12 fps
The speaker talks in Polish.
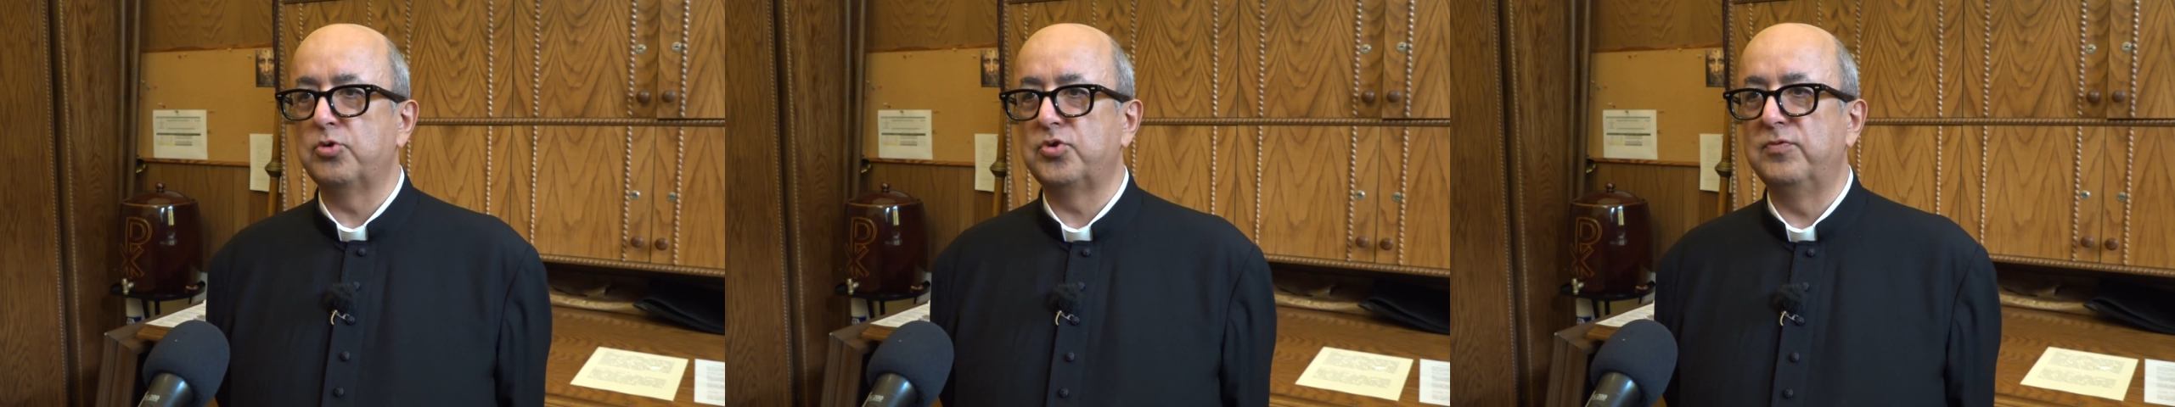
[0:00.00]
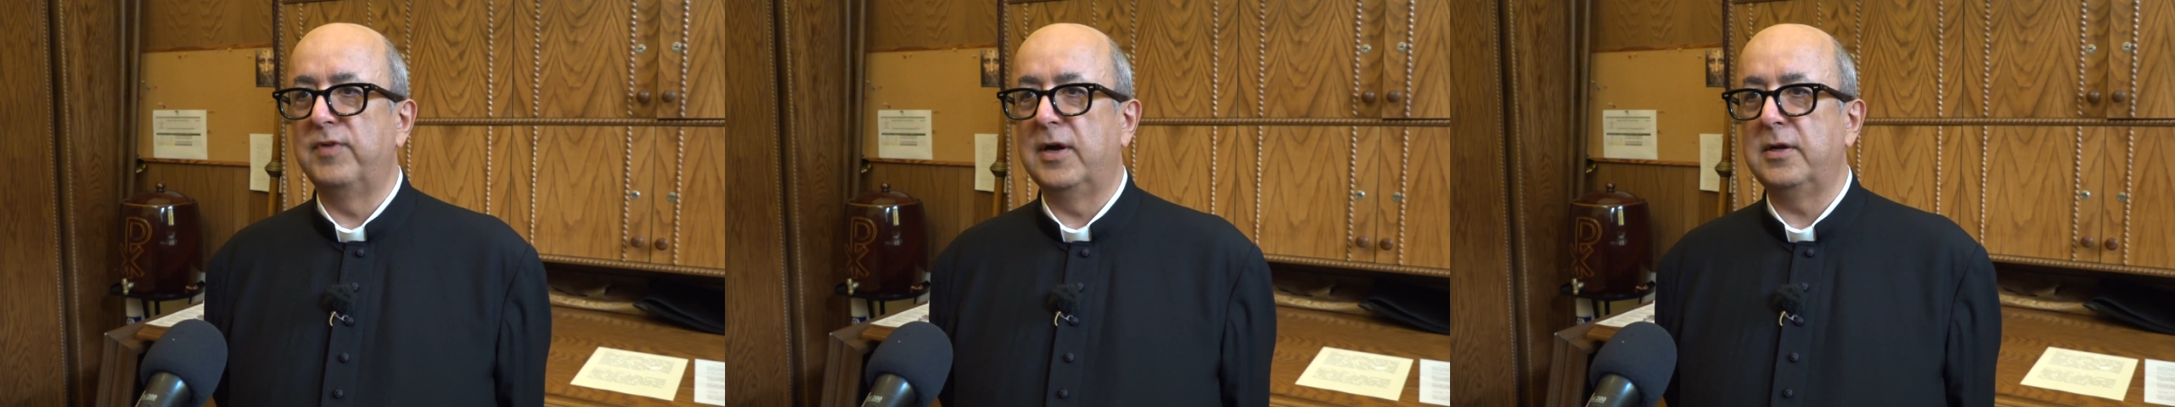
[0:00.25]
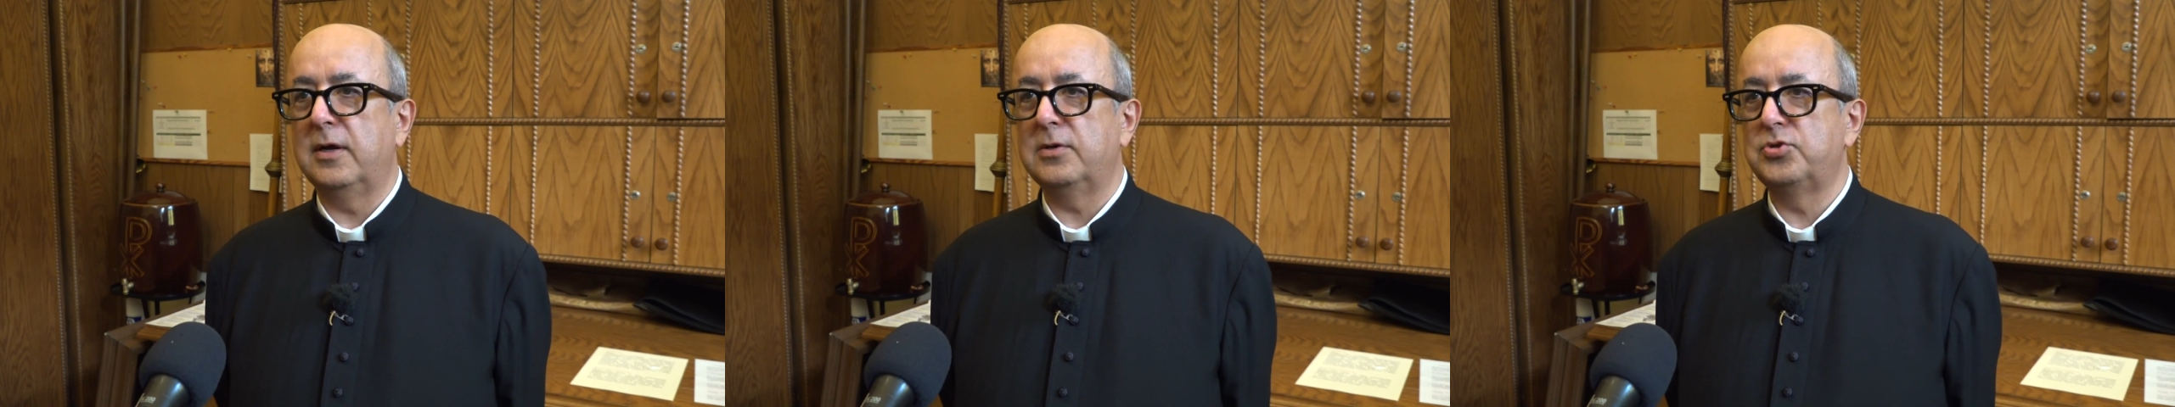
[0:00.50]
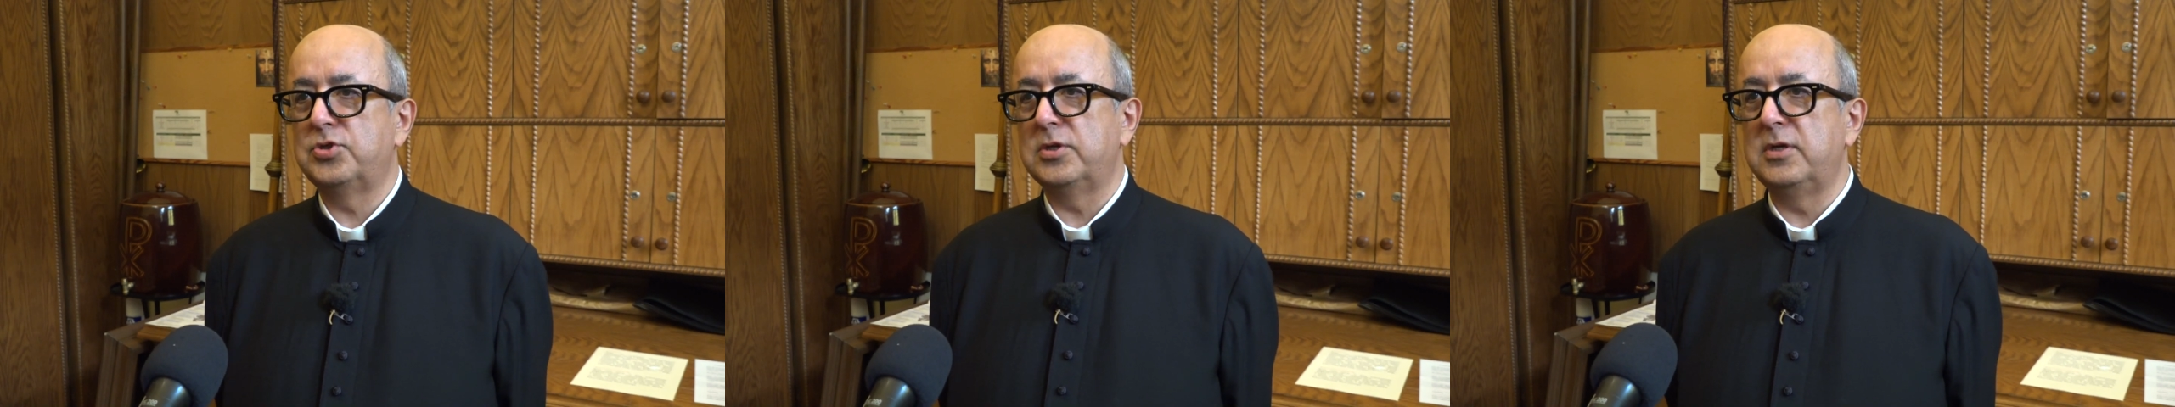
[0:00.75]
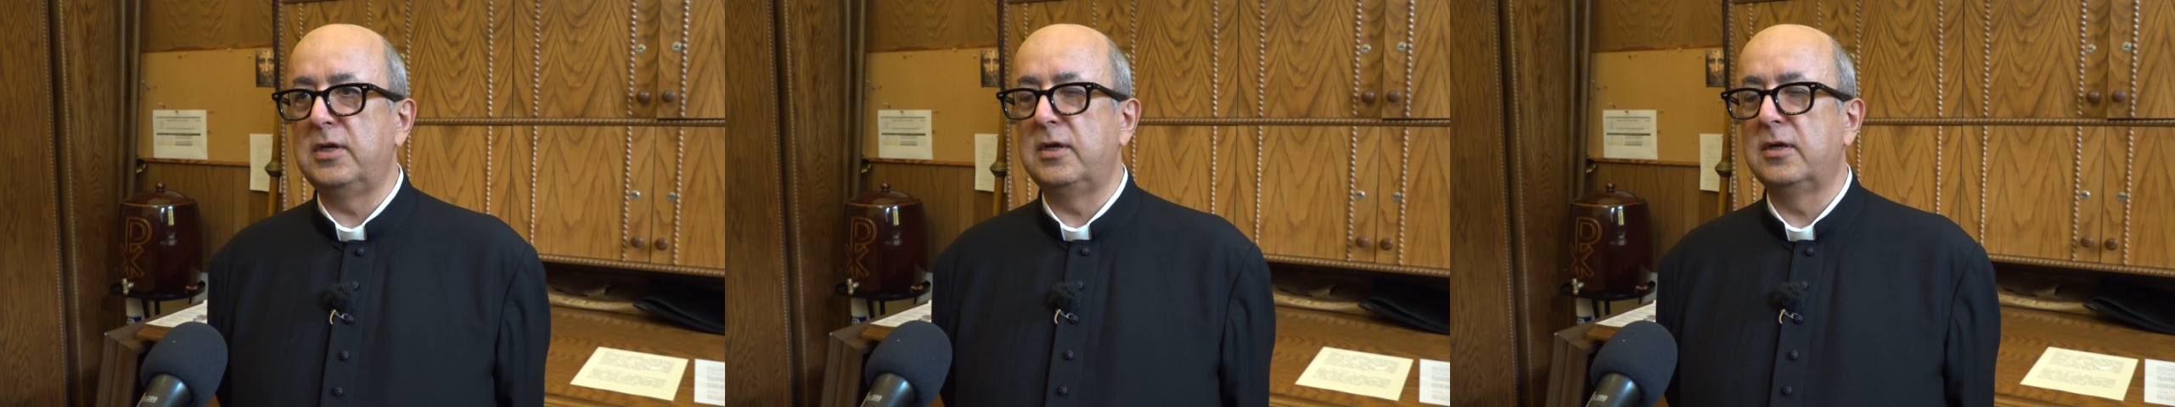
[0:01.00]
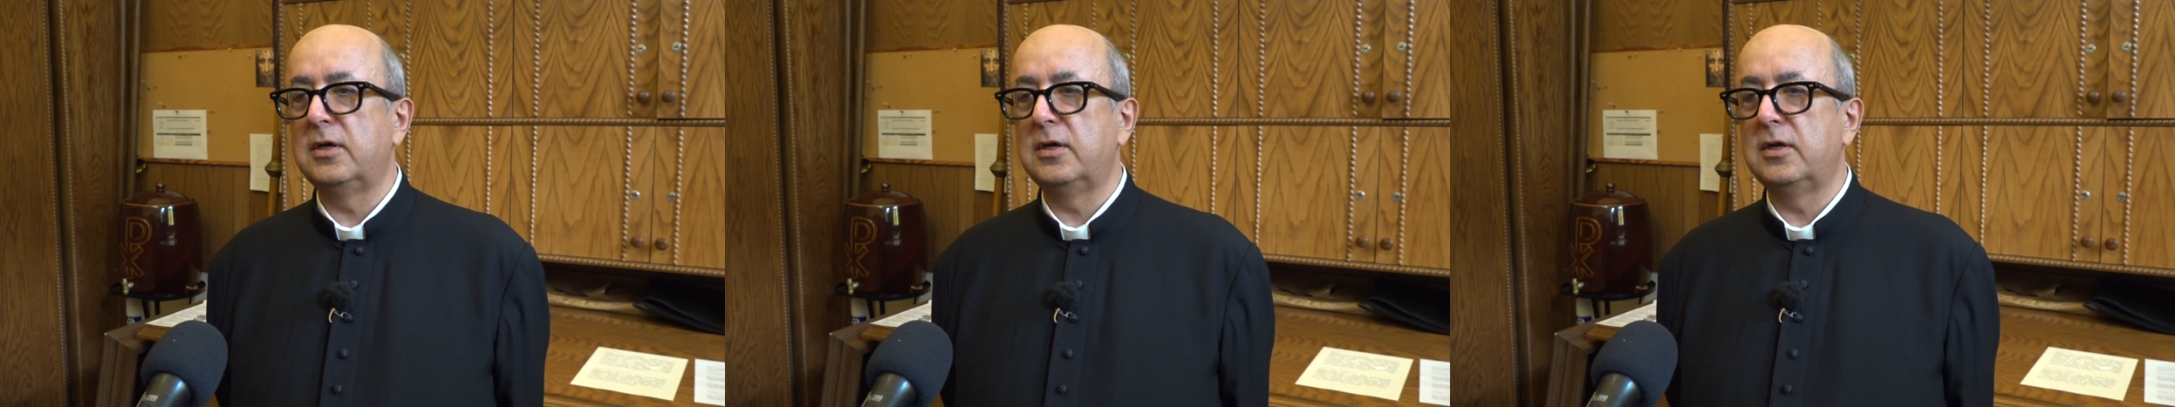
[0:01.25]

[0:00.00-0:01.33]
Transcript: czuwania. Czyli